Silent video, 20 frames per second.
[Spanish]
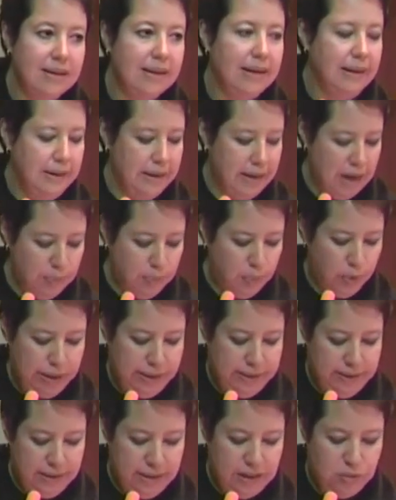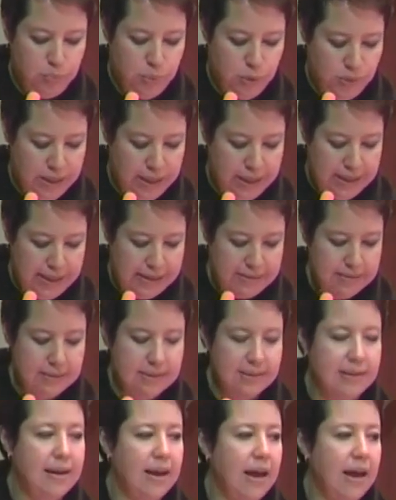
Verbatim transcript: de generar políticas públicas